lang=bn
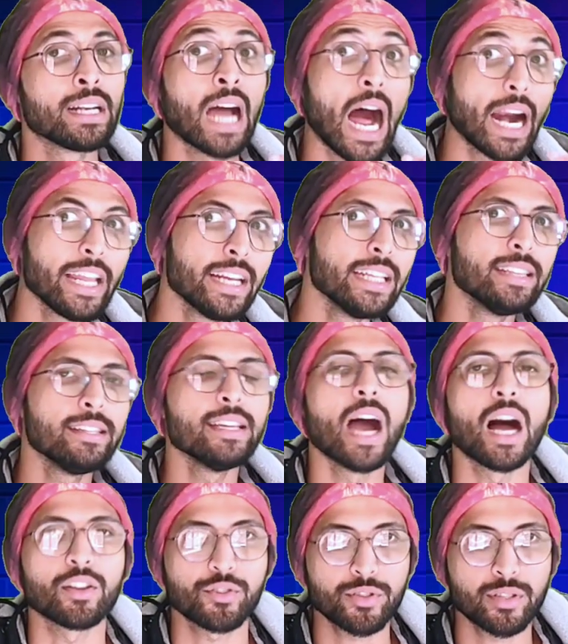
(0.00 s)
নারীর
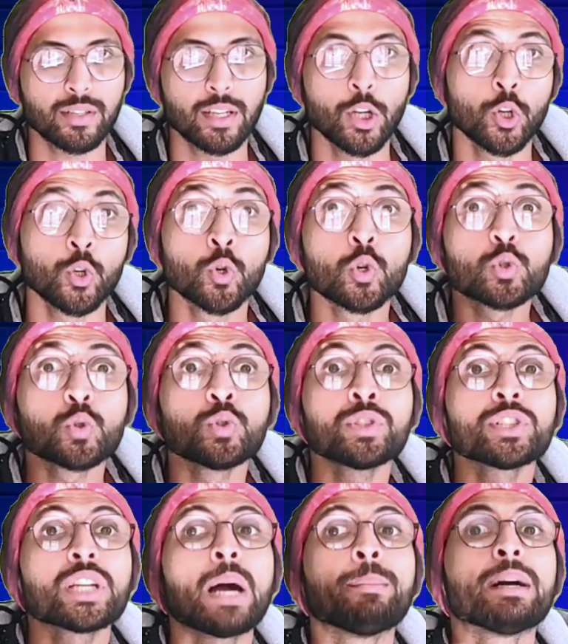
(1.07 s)
ইতিহাস নতুন
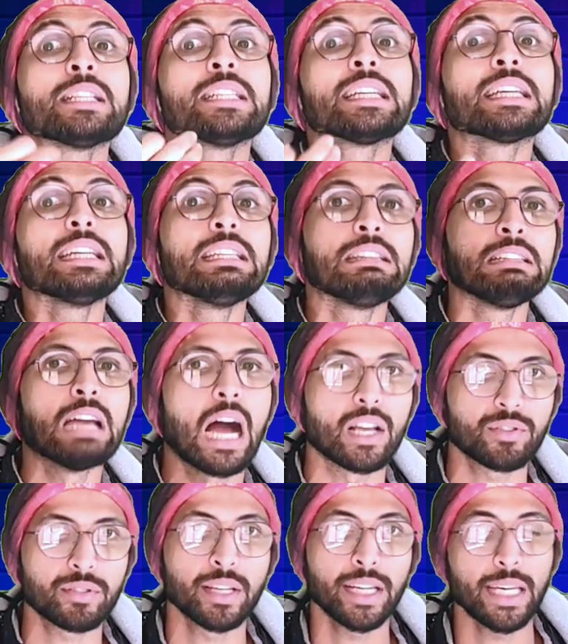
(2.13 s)
সামাজিক ইতিহাস